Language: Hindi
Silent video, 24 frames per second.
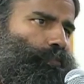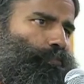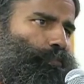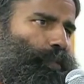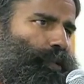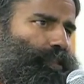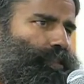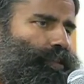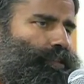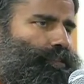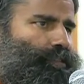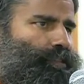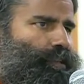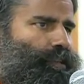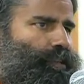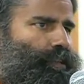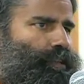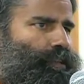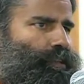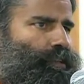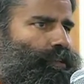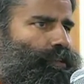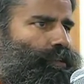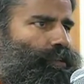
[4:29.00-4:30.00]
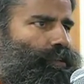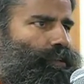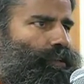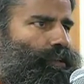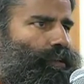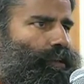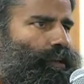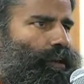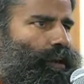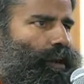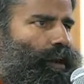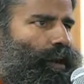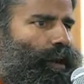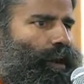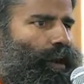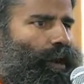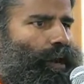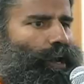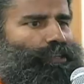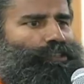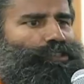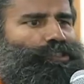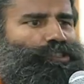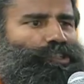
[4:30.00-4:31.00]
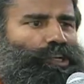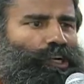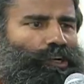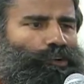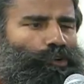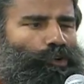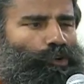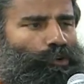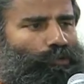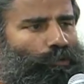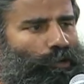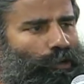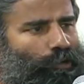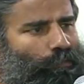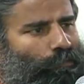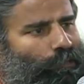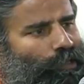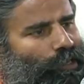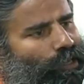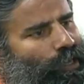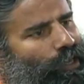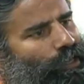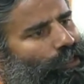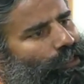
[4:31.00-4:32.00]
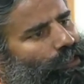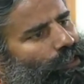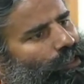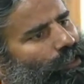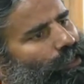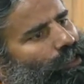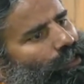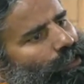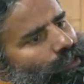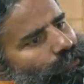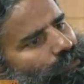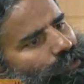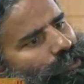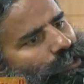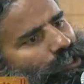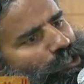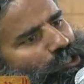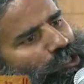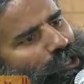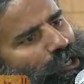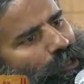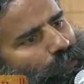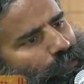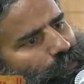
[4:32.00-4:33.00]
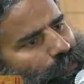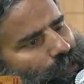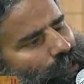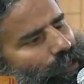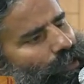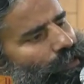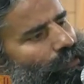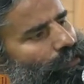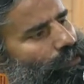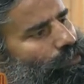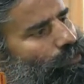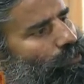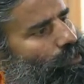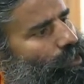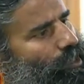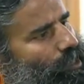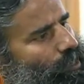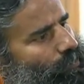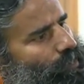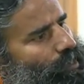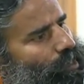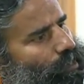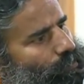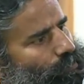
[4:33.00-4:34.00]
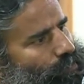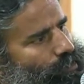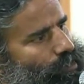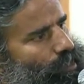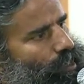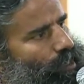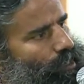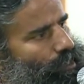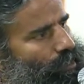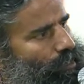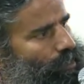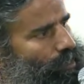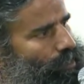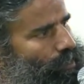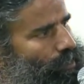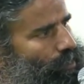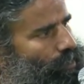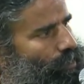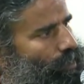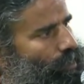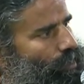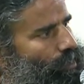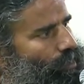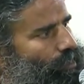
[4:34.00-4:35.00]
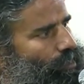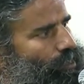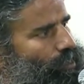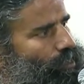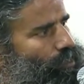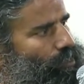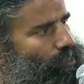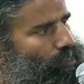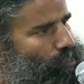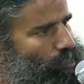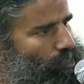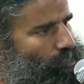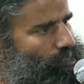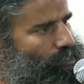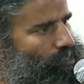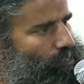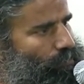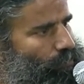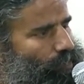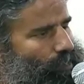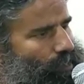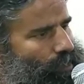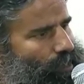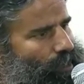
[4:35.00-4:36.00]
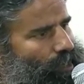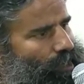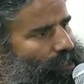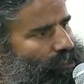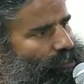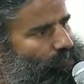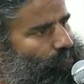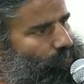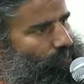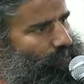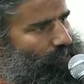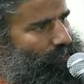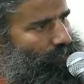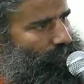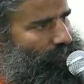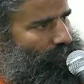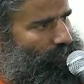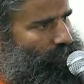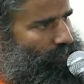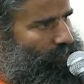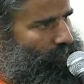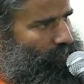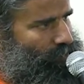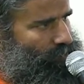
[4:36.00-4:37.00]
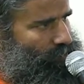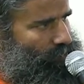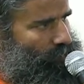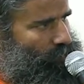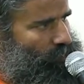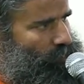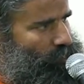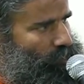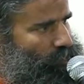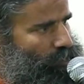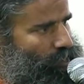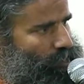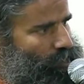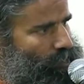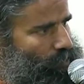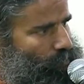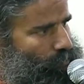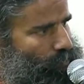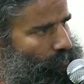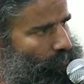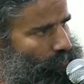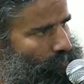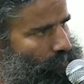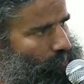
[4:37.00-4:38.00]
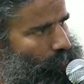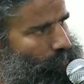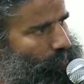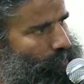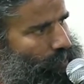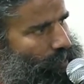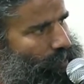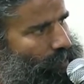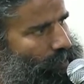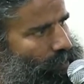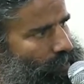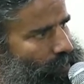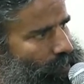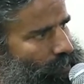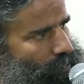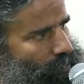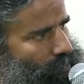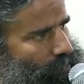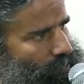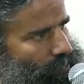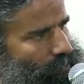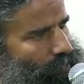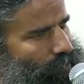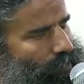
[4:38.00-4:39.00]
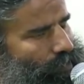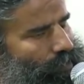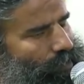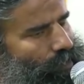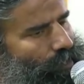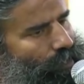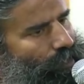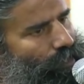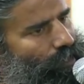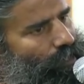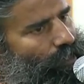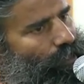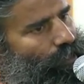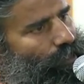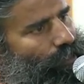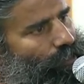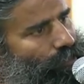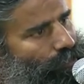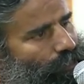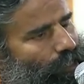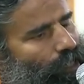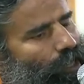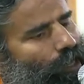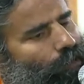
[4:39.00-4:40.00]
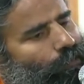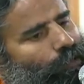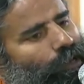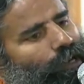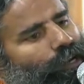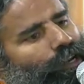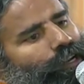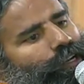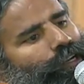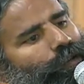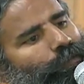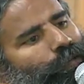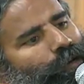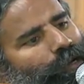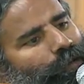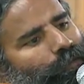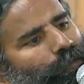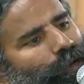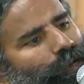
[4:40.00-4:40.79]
पतंजलि आज टर्नओवर में खाली एक विदेशी कंपनी यूनिलीवर हमसे आगे है लेकिन ट्रस्ट में आज पतंजलि देश का नंबर वन ब्रांड है ये हमारे लिए बड़ी